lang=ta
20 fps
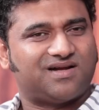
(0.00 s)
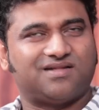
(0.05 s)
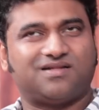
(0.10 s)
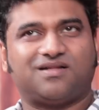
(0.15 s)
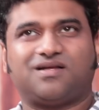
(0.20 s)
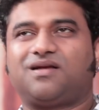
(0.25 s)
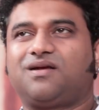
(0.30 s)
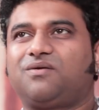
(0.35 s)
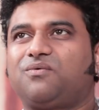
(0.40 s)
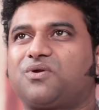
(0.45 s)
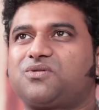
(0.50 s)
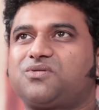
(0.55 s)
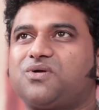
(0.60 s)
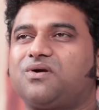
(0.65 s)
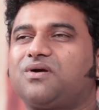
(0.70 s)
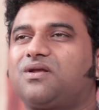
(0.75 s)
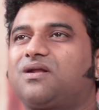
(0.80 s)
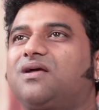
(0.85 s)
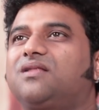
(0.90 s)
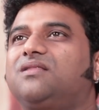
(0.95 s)
அந்த ஒரு
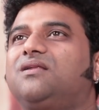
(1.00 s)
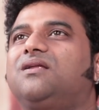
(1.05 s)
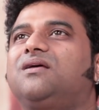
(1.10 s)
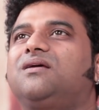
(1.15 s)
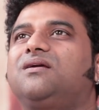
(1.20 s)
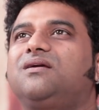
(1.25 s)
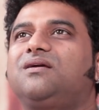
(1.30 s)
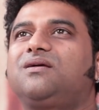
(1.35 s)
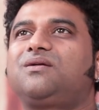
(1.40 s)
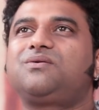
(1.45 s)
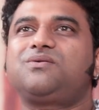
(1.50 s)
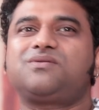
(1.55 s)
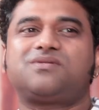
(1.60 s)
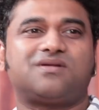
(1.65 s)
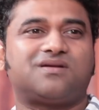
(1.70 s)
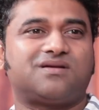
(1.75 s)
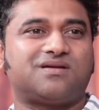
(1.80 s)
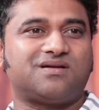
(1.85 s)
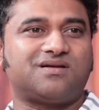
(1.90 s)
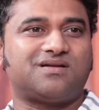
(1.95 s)
சாங் இருக்கு அதில் ஏறு
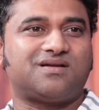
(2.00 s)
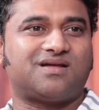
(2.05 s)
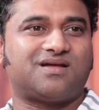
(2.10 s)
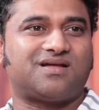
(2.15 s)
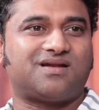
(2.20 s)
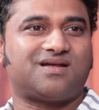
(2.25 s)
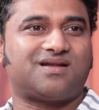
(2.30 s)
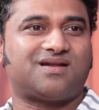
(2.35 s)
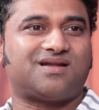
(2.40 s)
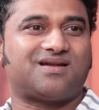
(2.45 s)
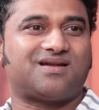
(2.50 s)
சனக நானா